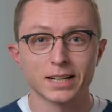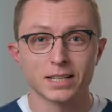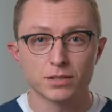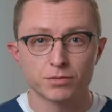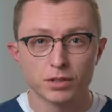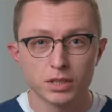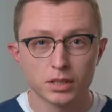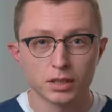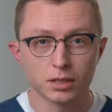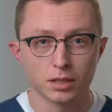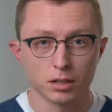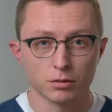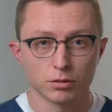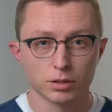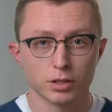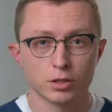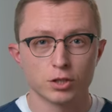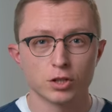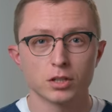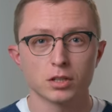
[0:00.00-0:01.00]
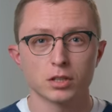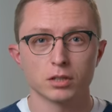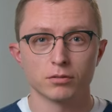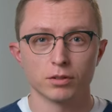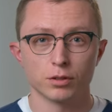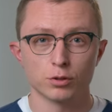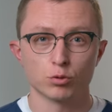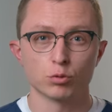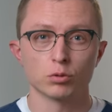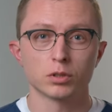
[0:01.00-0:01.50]
Развитие кровотечения в
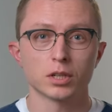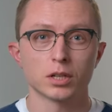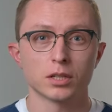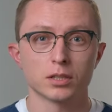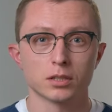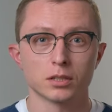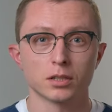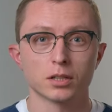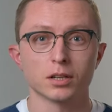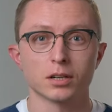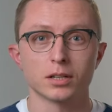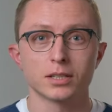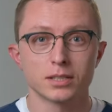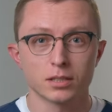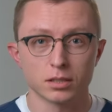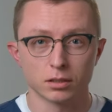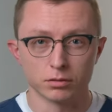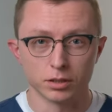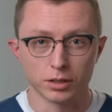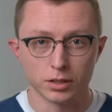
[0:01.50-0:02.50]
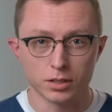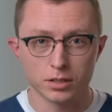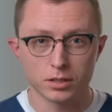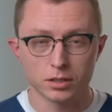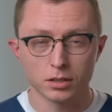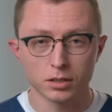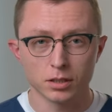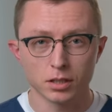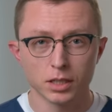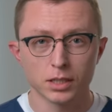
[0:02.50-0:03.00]
результате разрыва
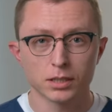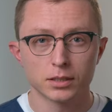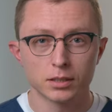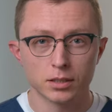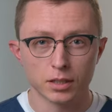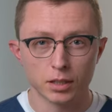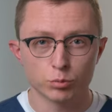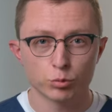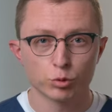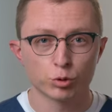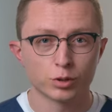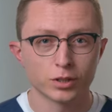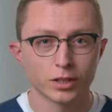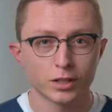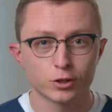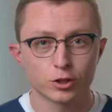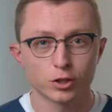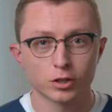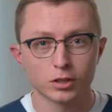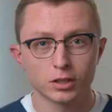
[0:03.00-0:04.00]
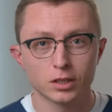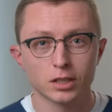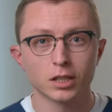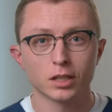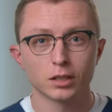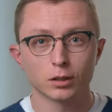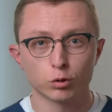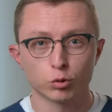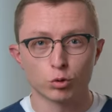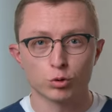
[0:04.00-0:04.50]
кисты требует также
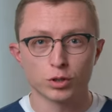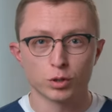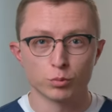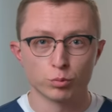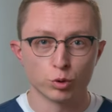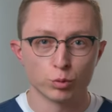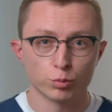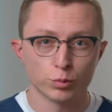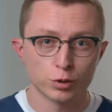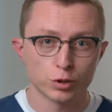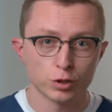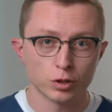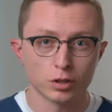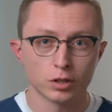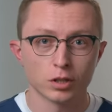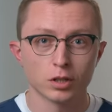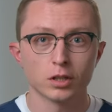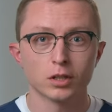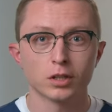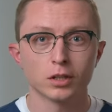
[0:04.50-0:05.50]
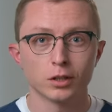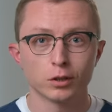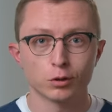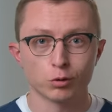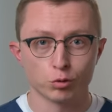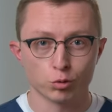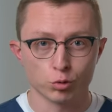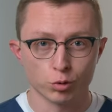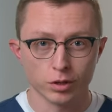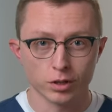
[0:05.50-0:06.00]
неотложной помощи
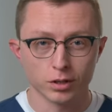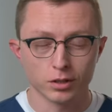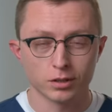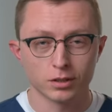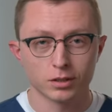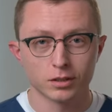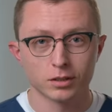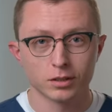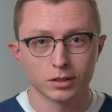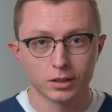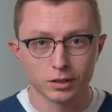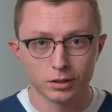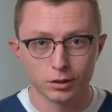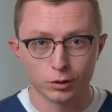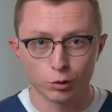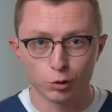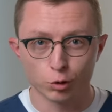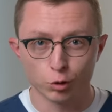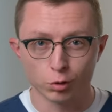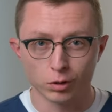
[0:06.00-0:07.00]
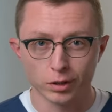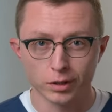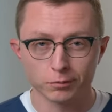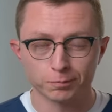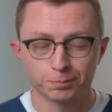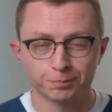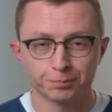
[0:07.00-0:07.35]
хирурга-гинеколога.